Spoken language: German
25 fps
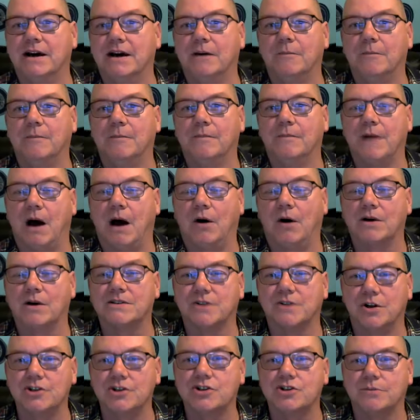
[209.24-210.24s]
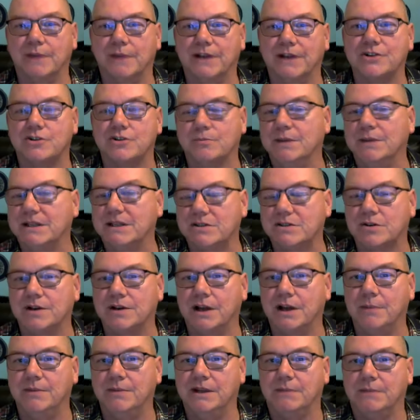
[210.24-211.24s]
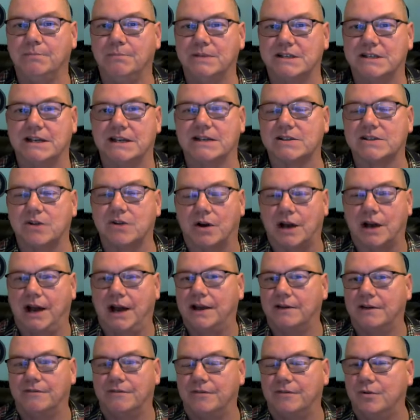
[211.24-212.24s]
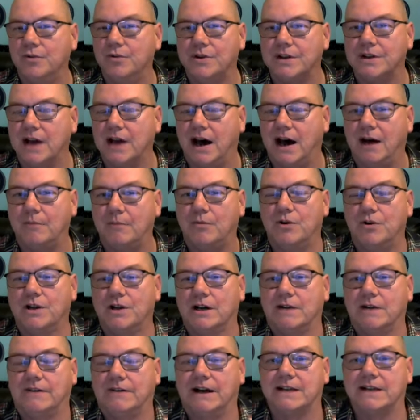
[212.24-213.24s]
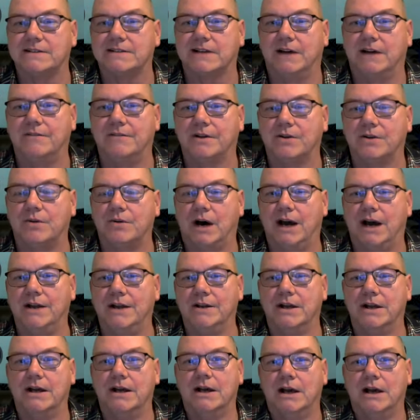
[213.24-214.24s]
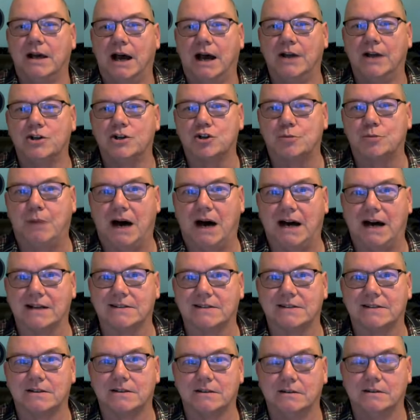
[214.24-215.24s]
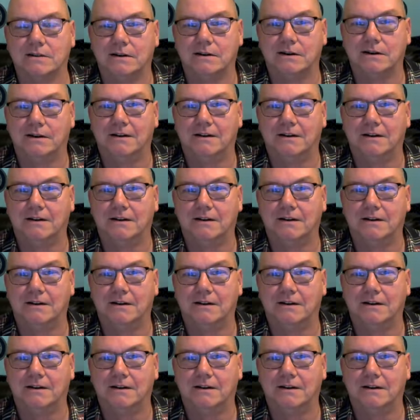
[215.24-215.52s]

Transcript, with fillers: ähm, auch solche Menschen mitzunehmen, die bis jetzt noch keinen gefunden haben, oder war das einfach nur ein, ein Spaß?